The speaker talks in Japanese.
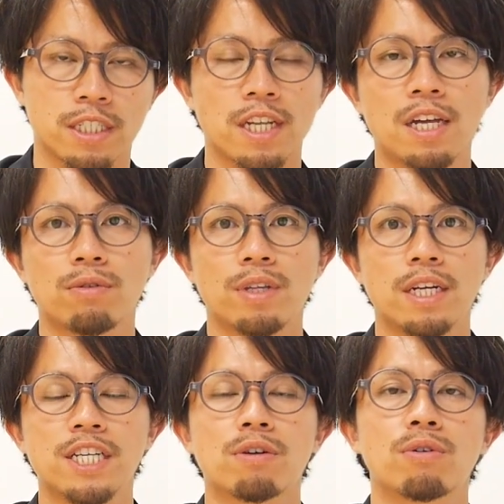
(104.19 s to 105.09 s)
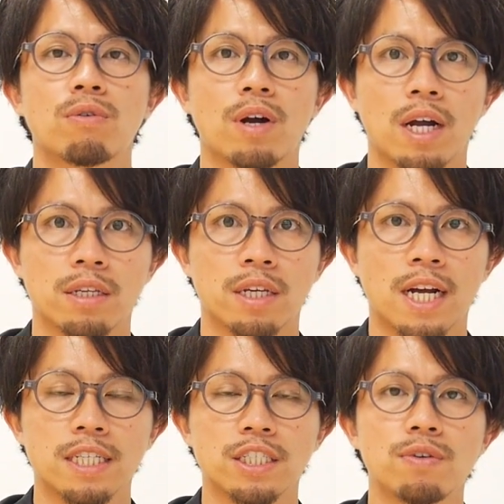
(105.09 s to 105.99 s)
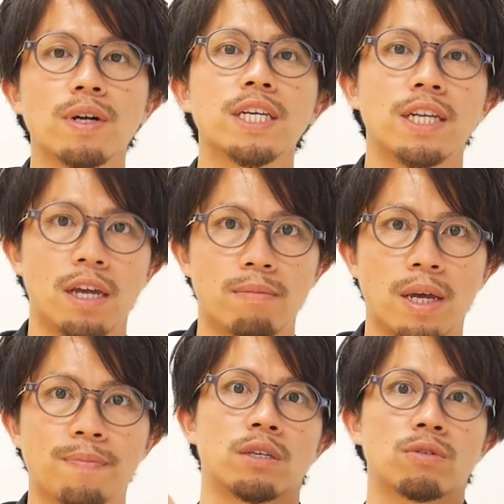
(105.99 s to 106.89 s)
タイトな着用感に関してはきれいめ、